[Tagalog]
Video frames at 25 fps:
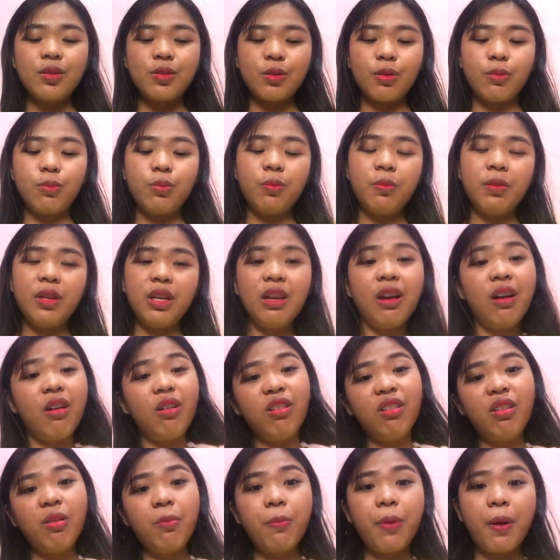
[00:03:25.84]
So, bumili
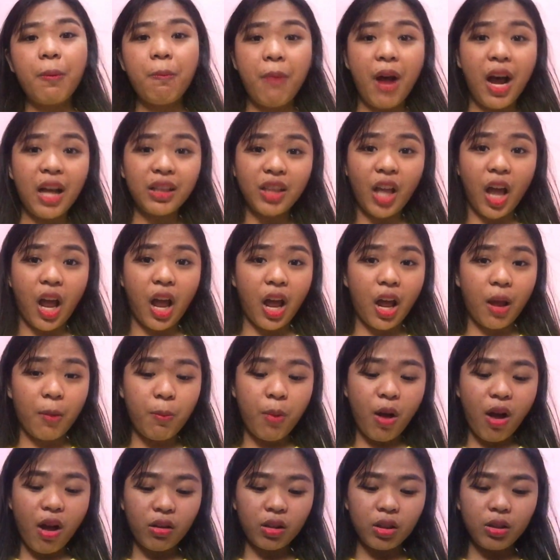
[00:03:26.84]
ako ng pambata.
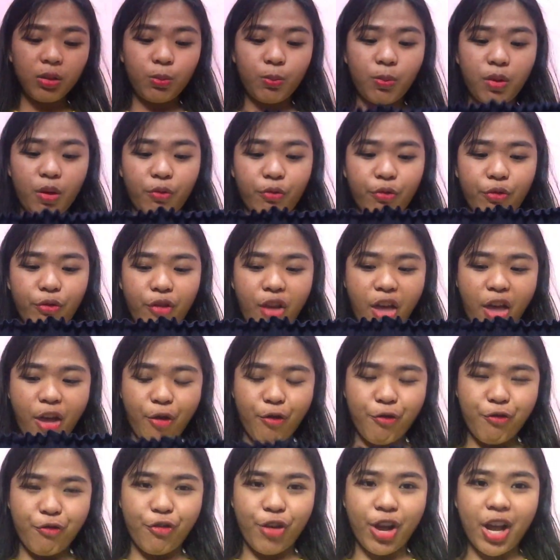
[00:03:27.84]
Bakit ba,
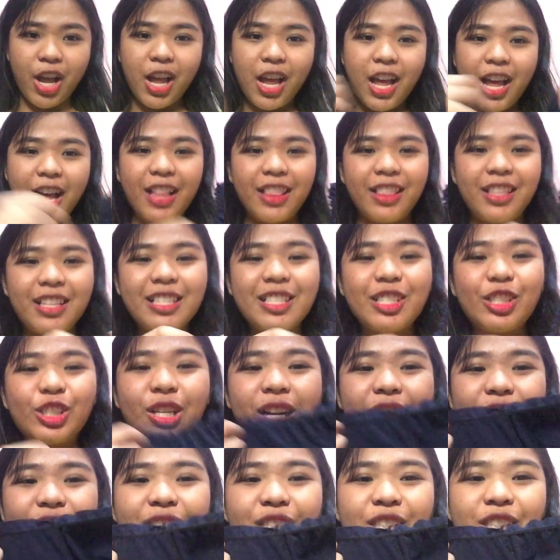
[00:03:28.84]
Beb?
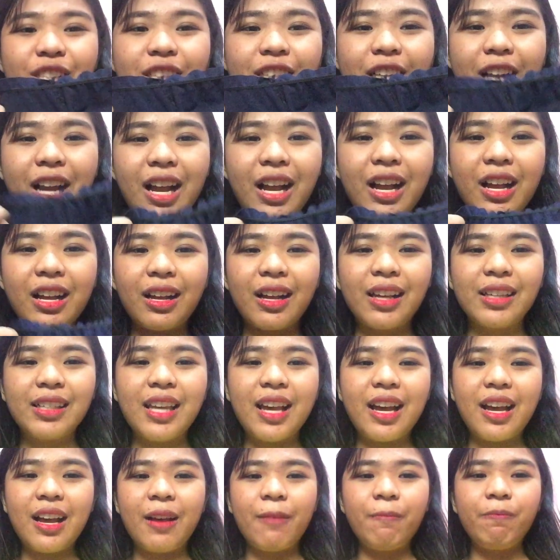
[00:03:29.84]
Distretch siya,
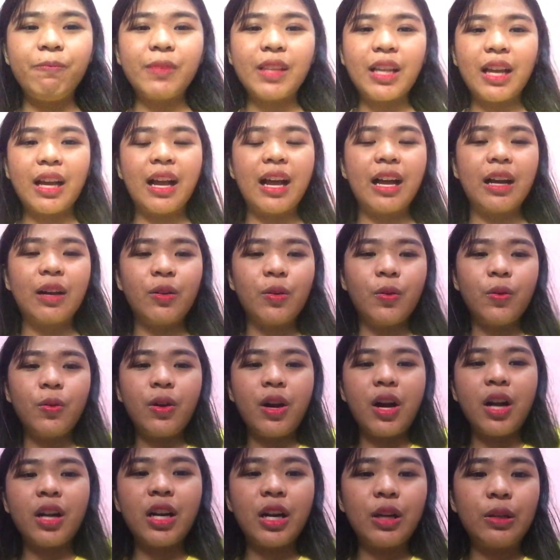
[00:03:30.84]
kaya kung
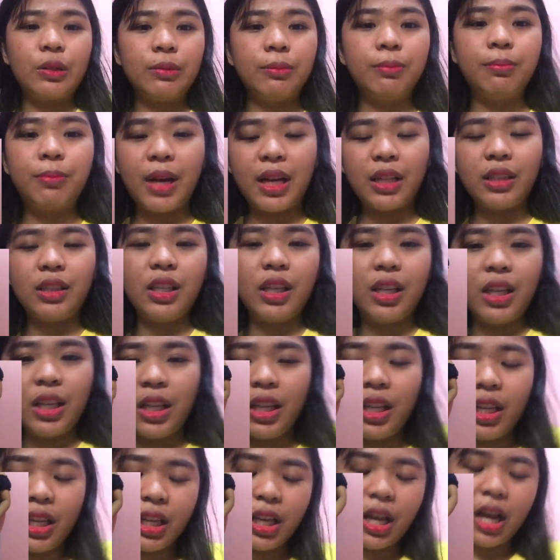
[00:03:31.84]
around
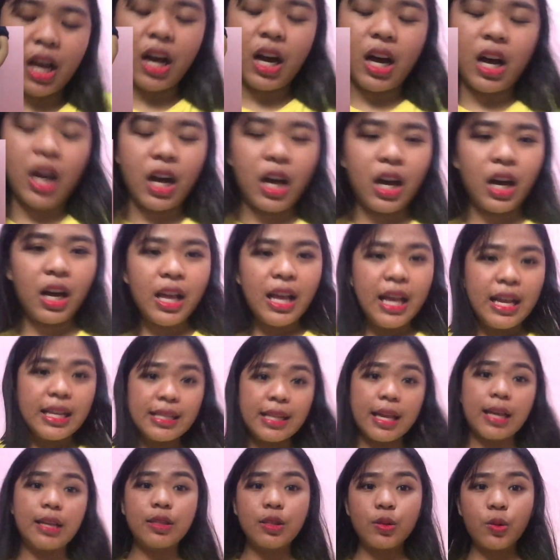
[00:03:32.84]
body uh,
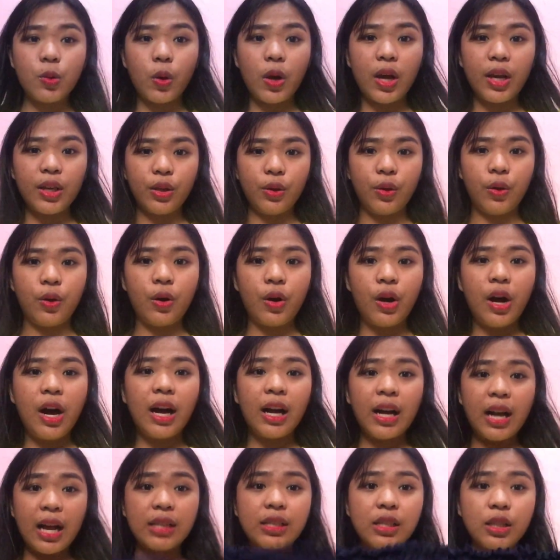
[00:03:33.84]
size ko kayo,
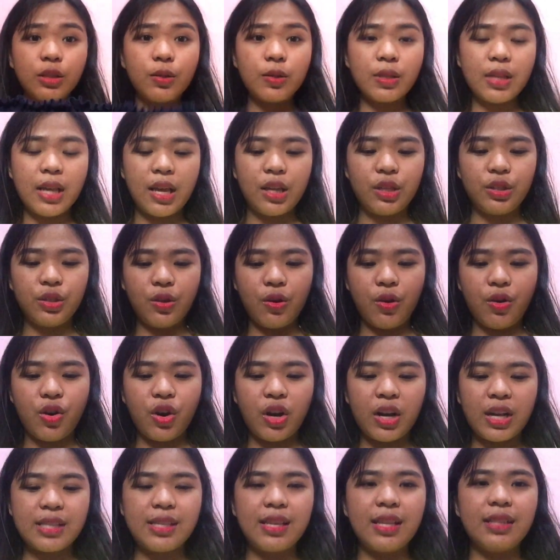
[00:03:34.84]
kasha to sa inyo.
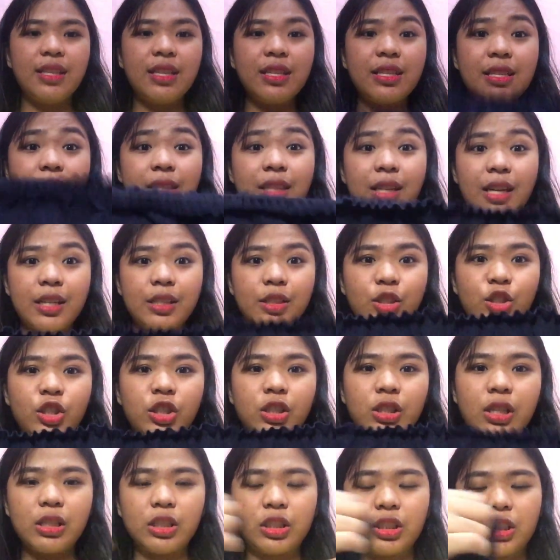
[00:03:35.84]
Kasi
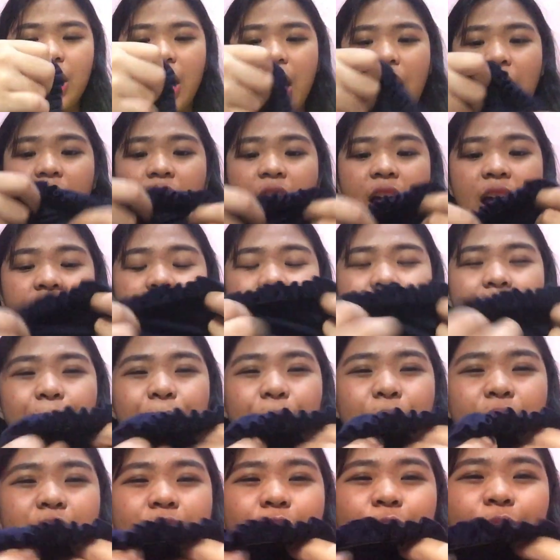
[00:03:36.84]
distretch siya.
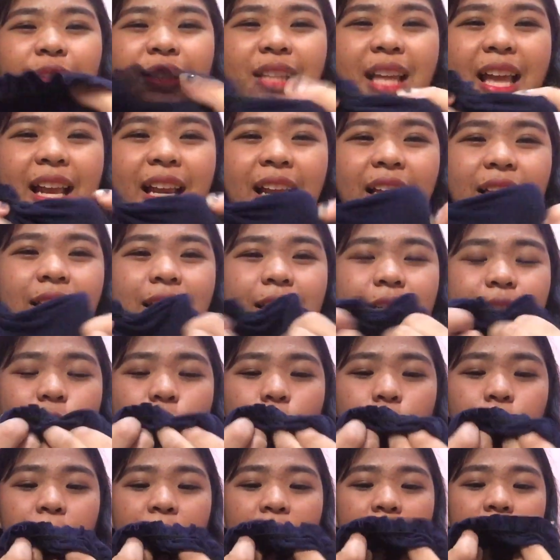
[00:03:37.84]
Tapos yung tela niya
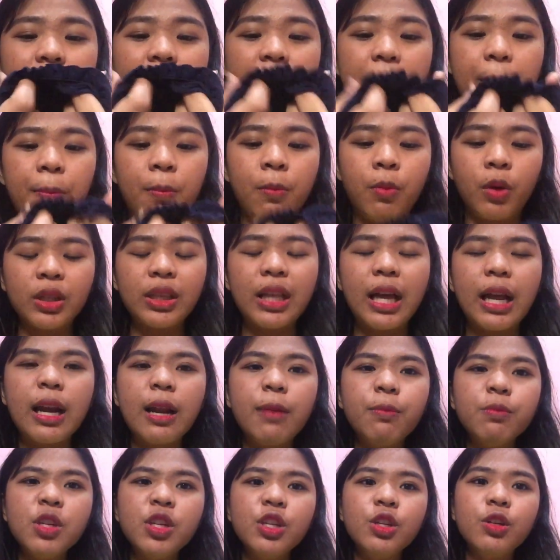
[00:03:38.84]
sobrang lambot.
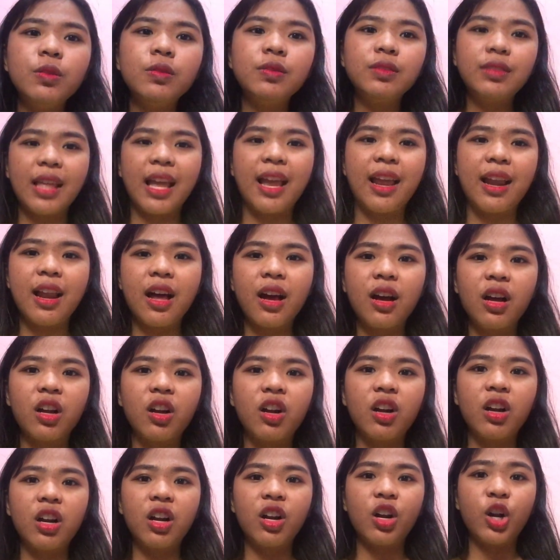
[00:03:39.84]
Alam niyo yung telang
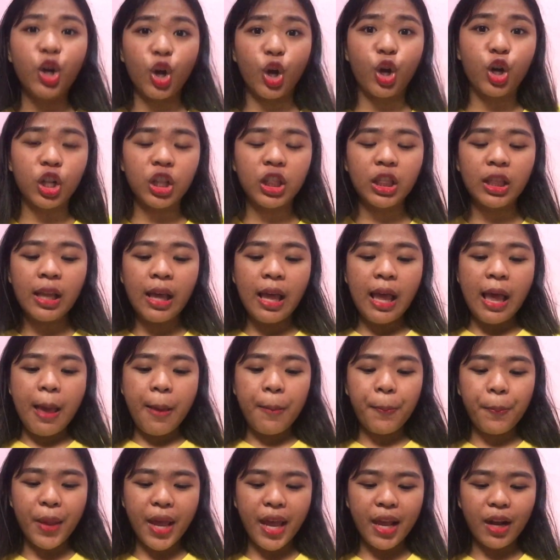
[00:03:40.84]
cloth,
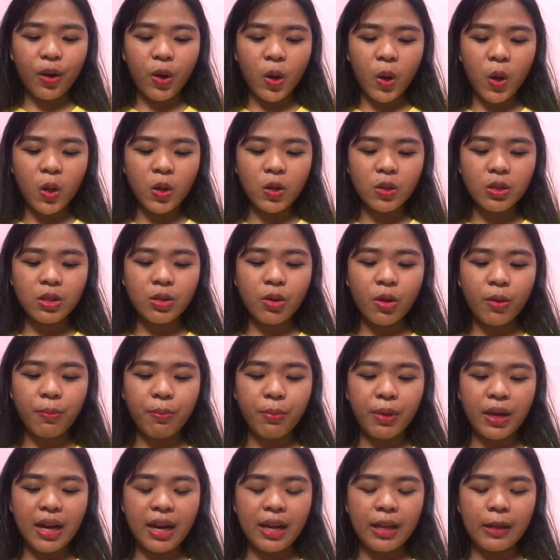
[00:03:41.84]
pero
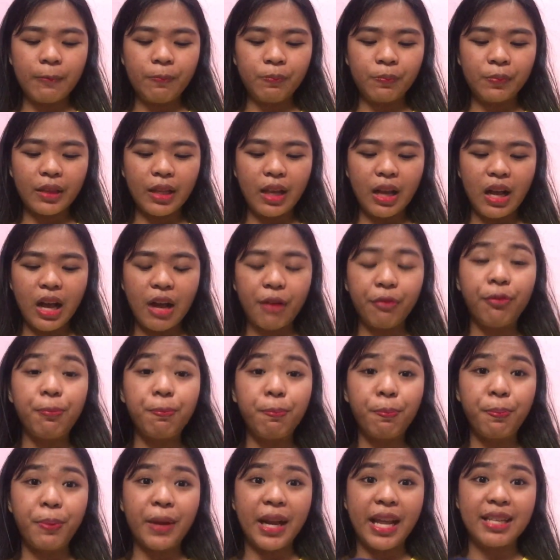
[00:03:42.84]
sobrang uh,
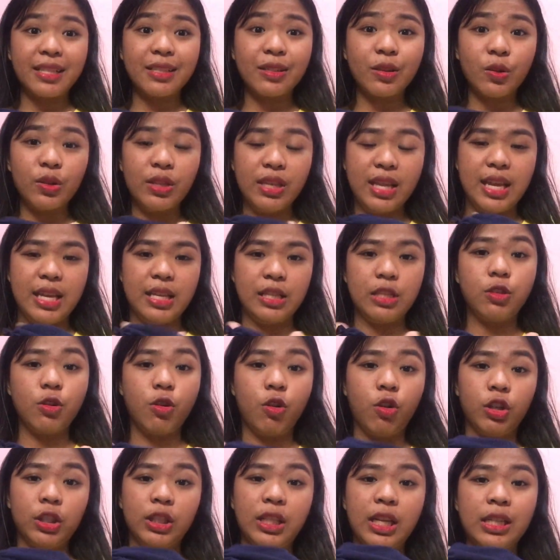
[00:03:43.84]
presko niya
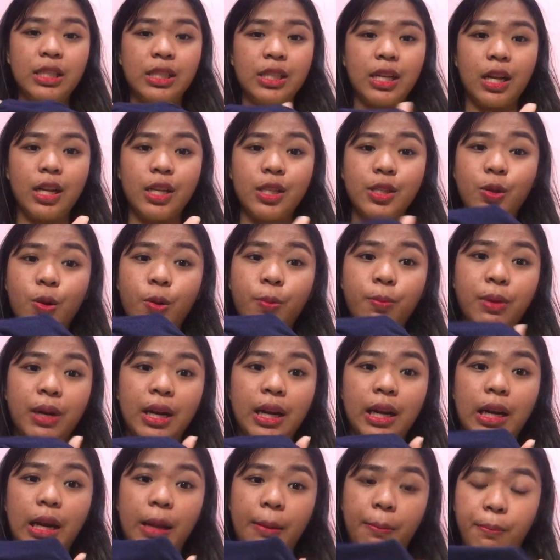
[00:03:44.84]
isuot at saka
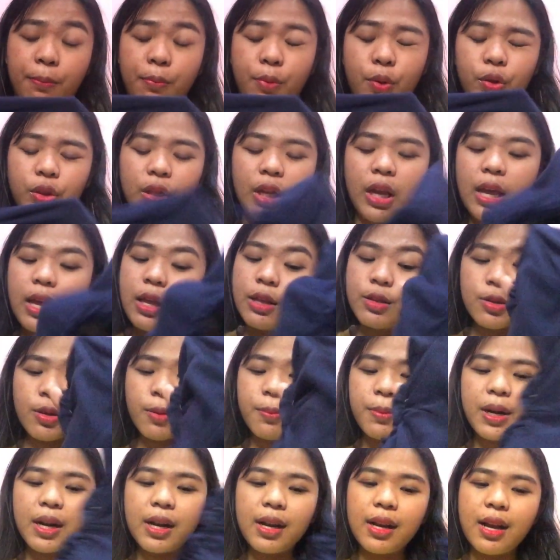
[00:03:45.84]
sobrang lambot.
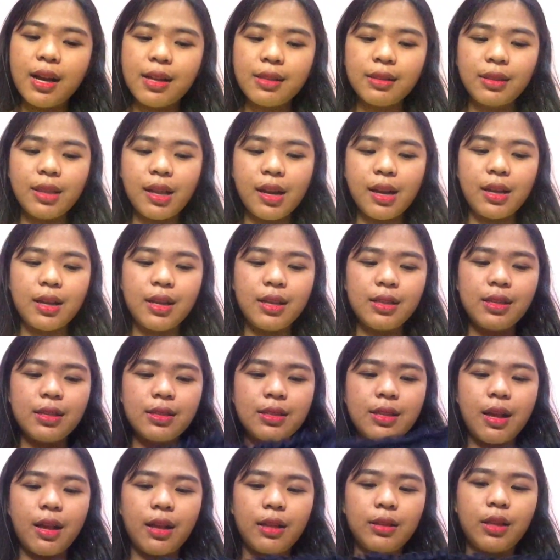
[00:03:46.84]
Sobrang gaan talaga niya
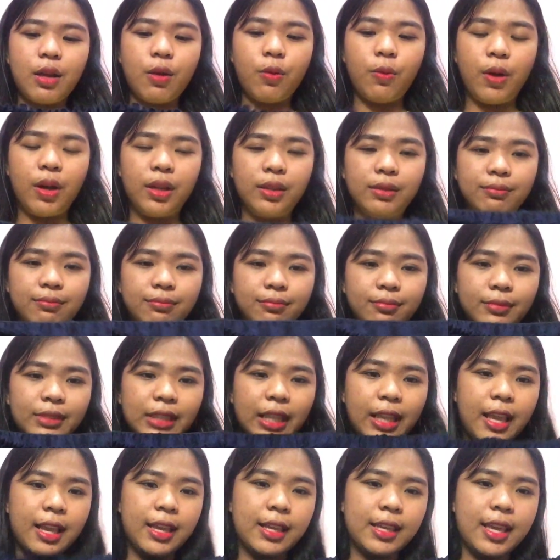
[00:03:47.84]
sa katawan.
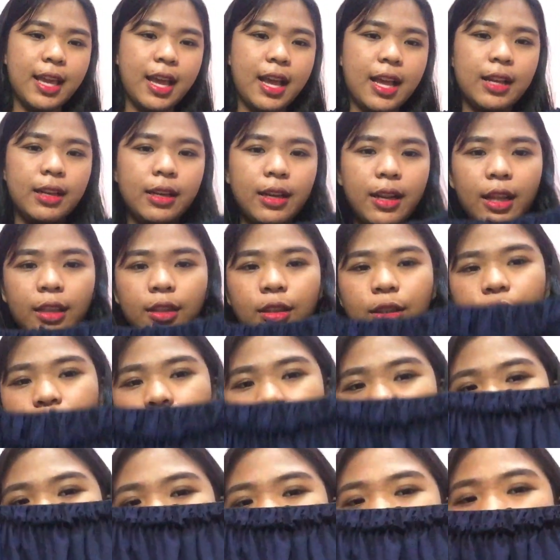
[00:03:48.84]
Yan, ito
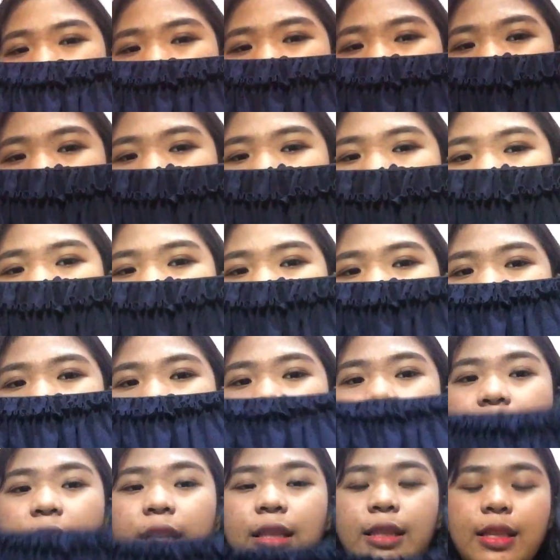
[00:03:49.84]
yung binili ko.
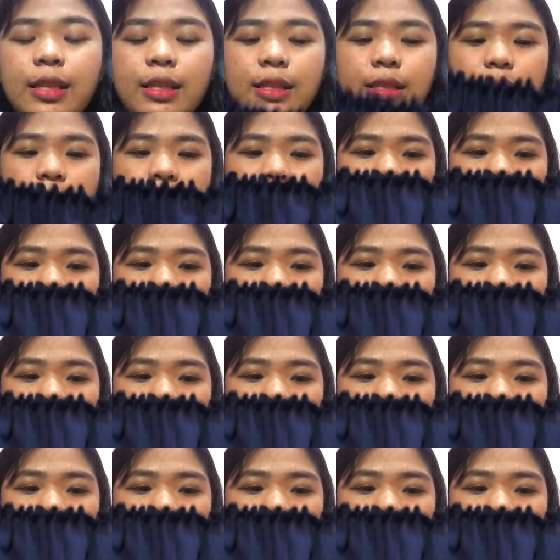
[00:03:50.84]
This